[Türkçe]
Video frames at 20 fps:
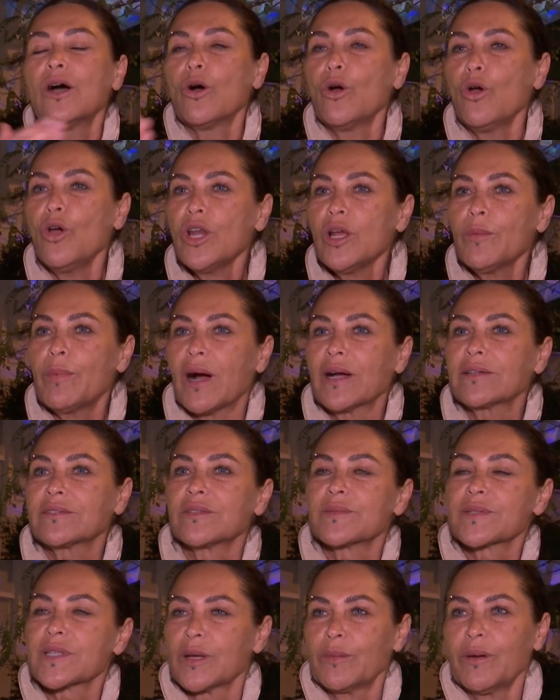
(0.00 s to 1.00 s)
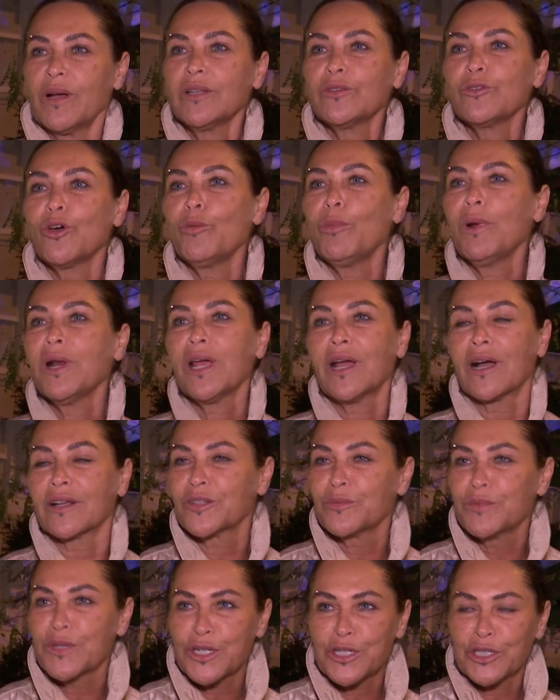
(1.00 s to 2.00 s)
Öyle baktığım zaman normal
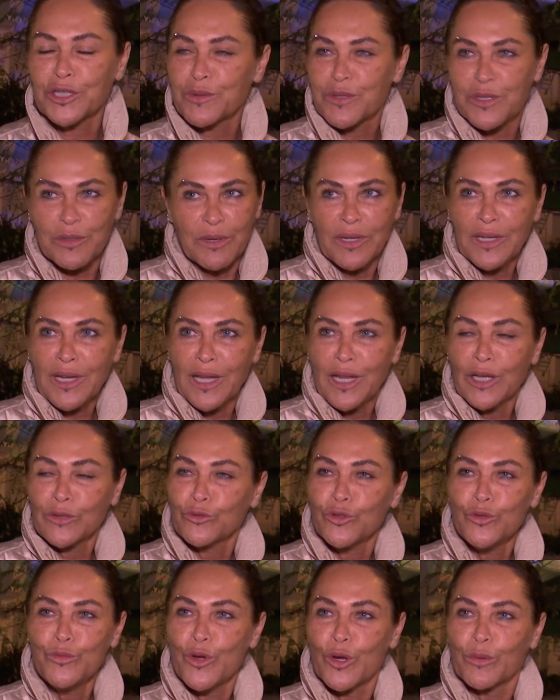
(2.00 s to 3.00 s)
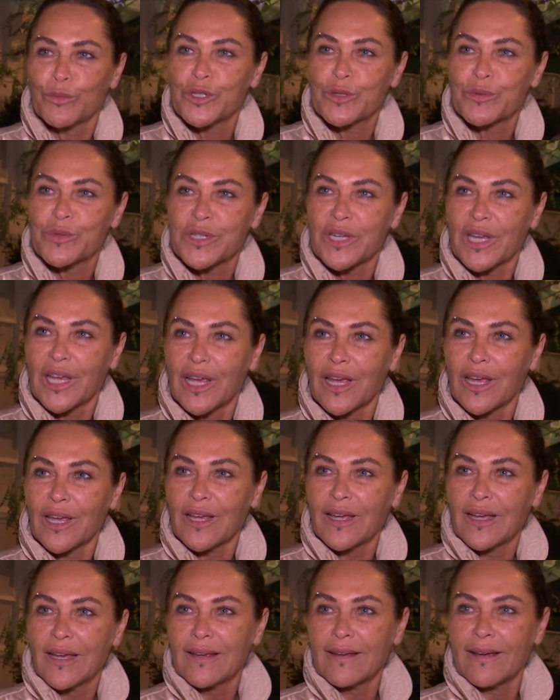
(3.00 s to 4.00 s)
hayatımı yaşadığım zaman gerek duymuyorum hiçbir şeye.
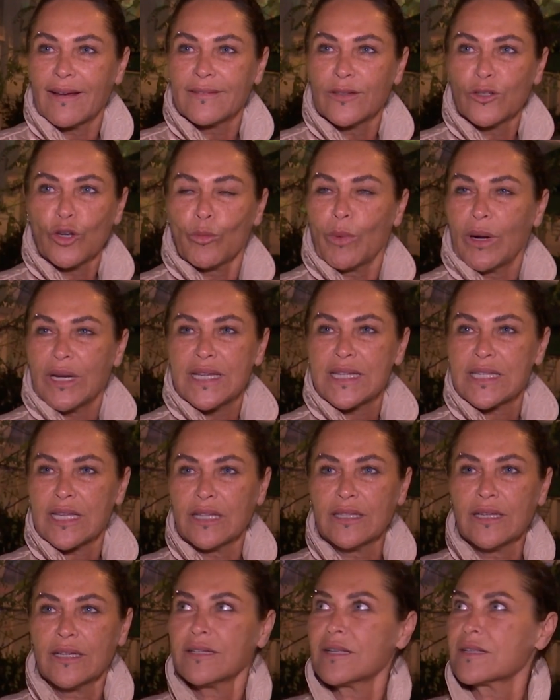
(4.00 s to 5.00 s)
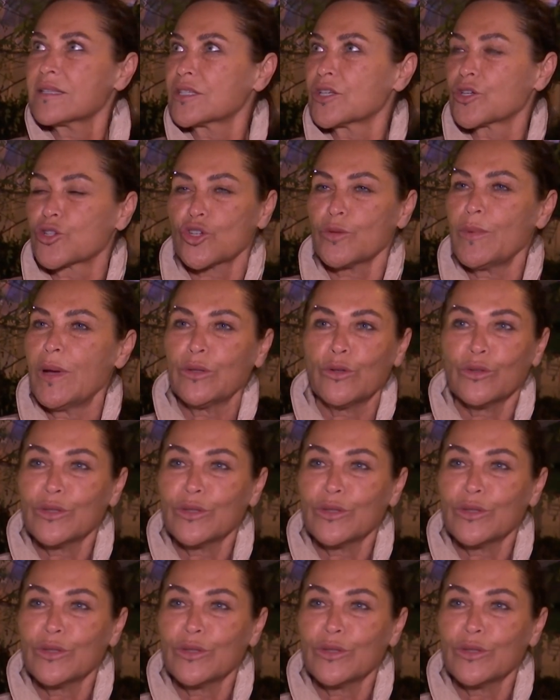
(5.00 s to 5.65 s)
Yani normal insanlar nasıl yaşıyor ben